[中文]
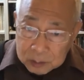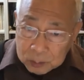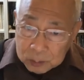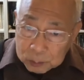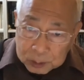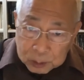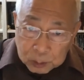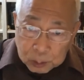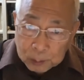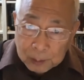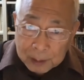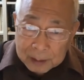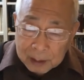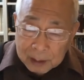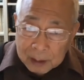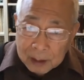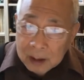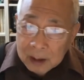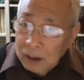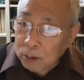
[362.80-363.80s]
动就坏的？
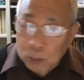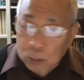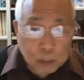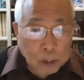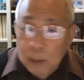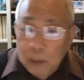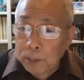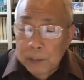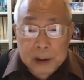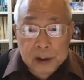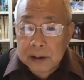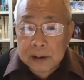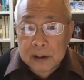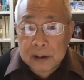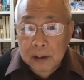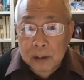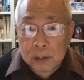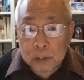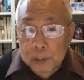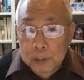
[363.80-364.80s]
我没记了，
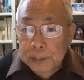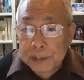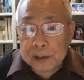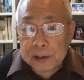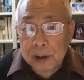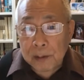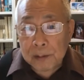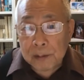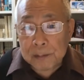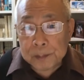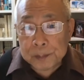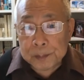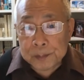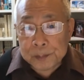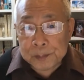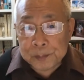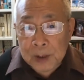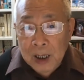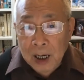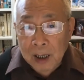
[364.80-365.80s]
我不知道。
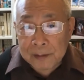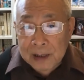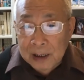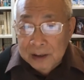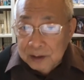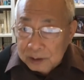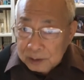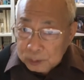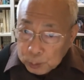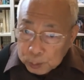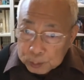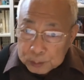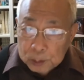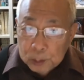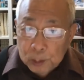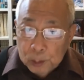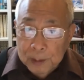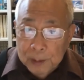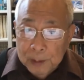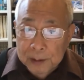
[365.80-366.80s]
啊，但是确实
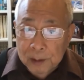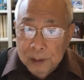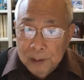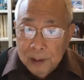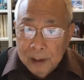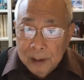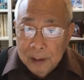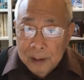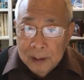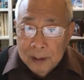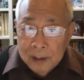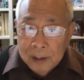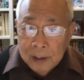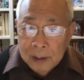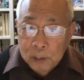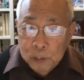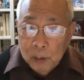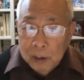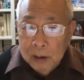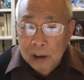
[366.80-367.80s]
坏掉了。
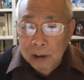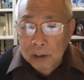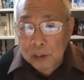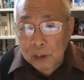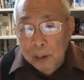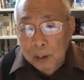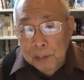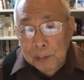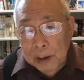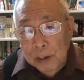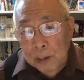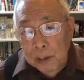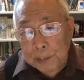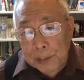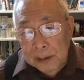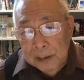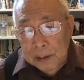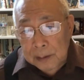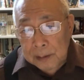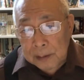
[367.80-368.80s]
我刚到美国八
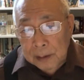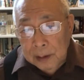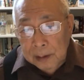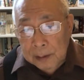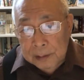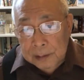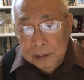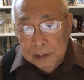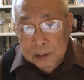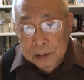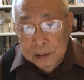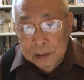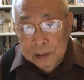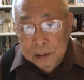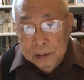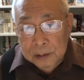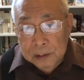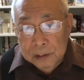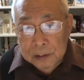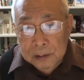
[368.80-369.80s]
十年的时候，
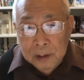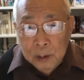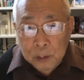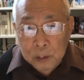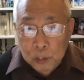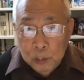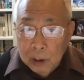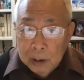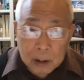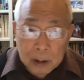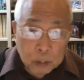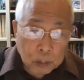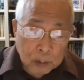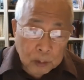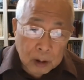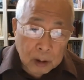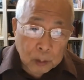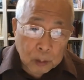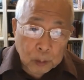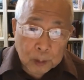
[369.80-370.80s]
我跟
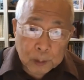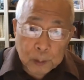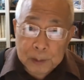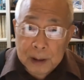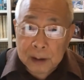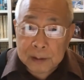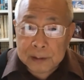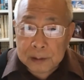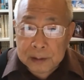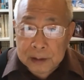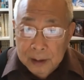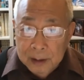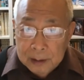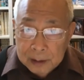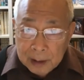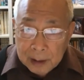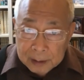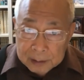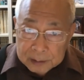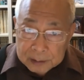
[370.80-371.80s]
我我为了家里
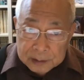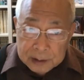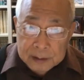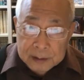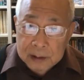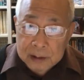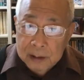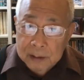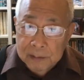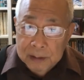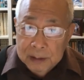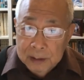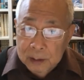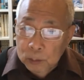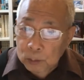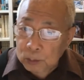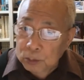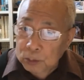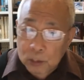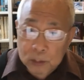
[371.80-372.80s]
孩子签证的问题，我
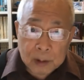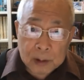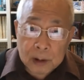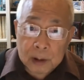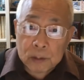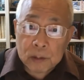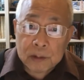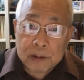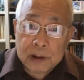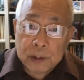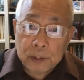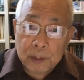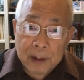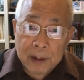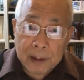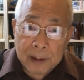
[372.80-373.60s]
找过很多议员，